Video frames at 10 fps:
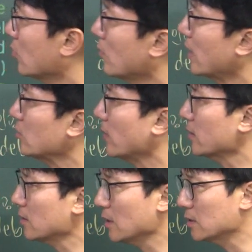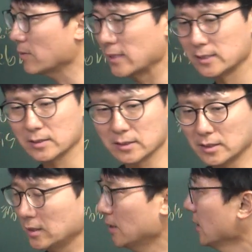뭐 만져봤어야지 말지, 그지?
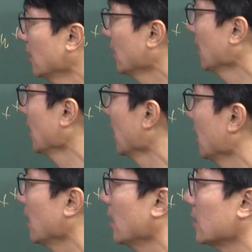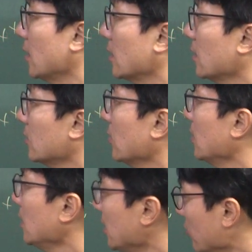자, 그래서
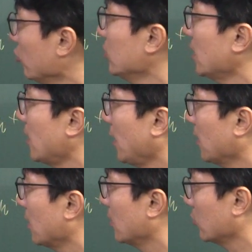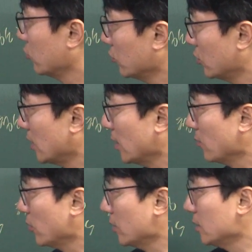이 문제를 해결하려고
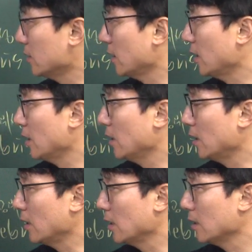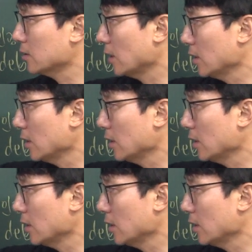순수상이면 이제 자,